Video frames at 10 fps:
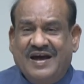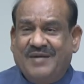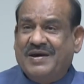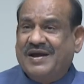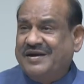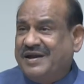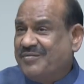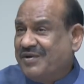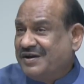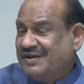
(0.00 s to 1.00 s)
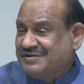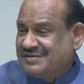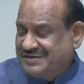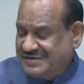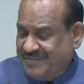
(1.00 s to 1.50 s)
हमारा डेमोक्रेटिक
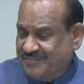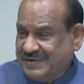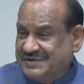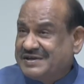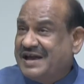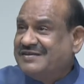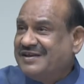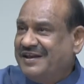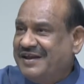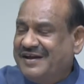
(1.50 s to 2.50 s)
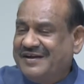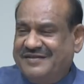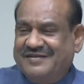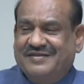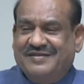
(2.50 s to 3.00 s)
सिस्टम पंचायत से लेकर
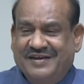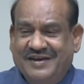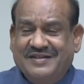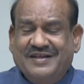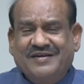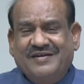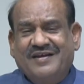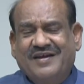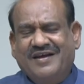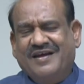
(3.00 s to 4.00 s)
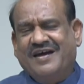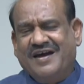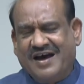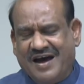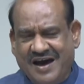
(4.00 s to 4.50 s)
दिल्ली तक
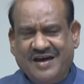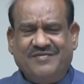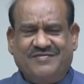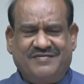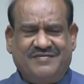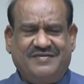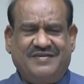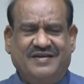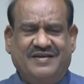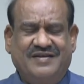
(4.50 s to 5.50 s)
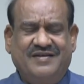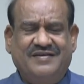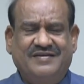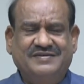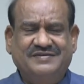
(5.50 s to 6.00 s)
हर
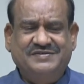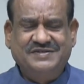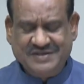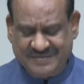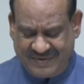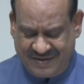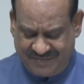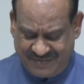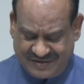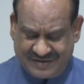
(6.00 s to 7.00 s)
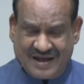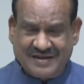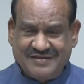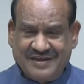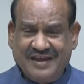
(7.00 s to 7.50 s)
चीज में
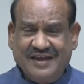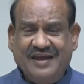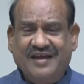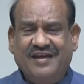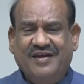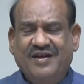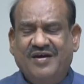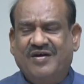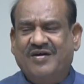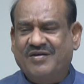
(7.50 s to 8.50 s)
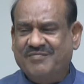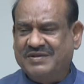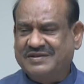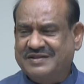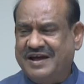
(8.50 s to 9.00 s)
मतदान से है और
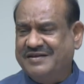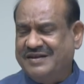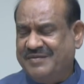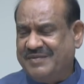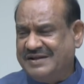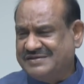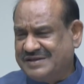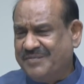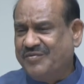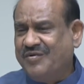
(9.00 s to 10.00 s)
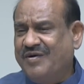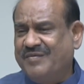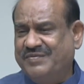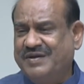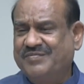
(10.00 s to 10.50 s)
मतदान के बाद सबको
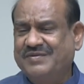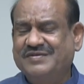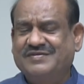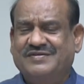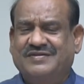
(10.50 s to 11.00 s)
अपनी अपनी